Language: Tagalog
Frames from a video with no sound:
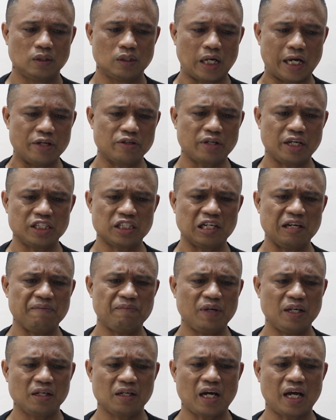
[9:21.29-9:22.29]
ayon kay
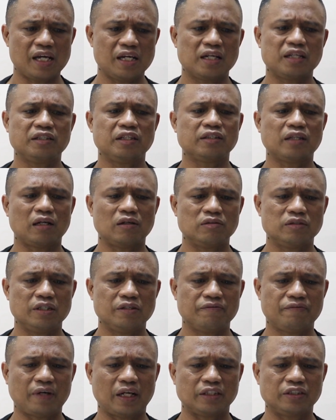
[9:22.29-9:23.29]
Skripen, kaya nating talo niya
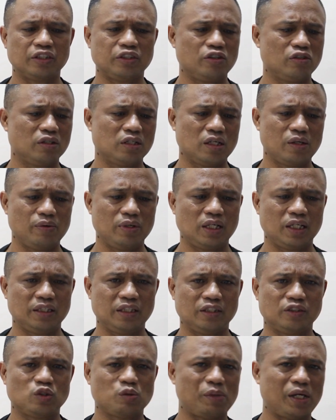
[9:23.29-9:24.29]
yung France. Ito yung gagawin
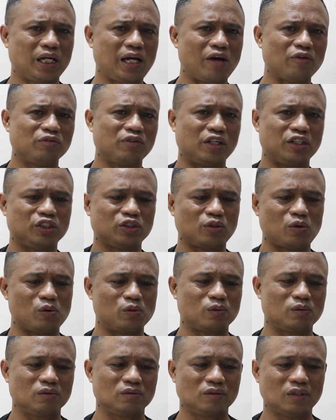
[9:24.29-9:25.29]
natin. So, may
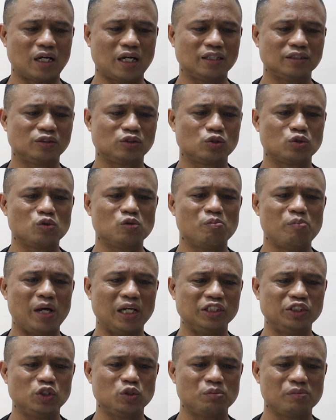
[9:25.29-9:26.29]
counterstroke uh, through
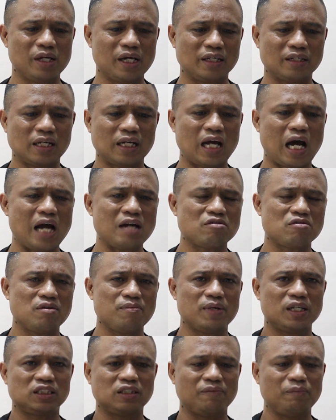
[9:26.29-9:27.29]
Belgium yan. Dadaan
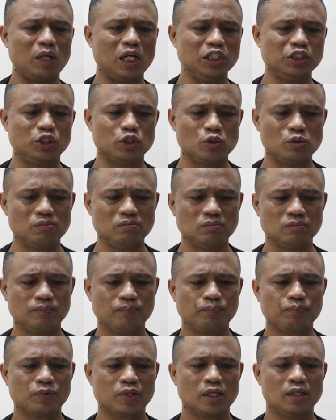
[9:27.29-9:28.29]
naman na sa Belgium
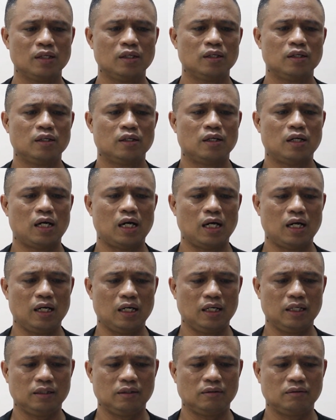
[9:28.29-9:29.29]

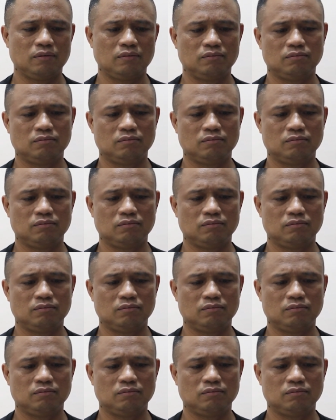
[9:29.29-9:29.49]
at